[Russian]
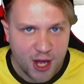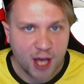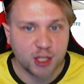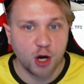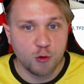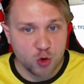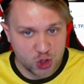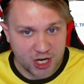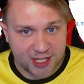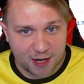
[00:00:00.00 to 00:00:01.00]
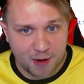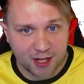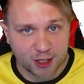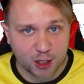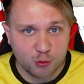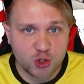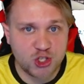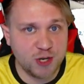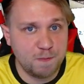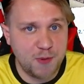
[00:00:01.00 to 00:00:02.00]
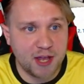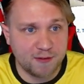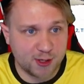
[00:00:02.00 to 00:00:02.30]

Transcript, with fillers: Это уже нормально, это лучше, чем первое.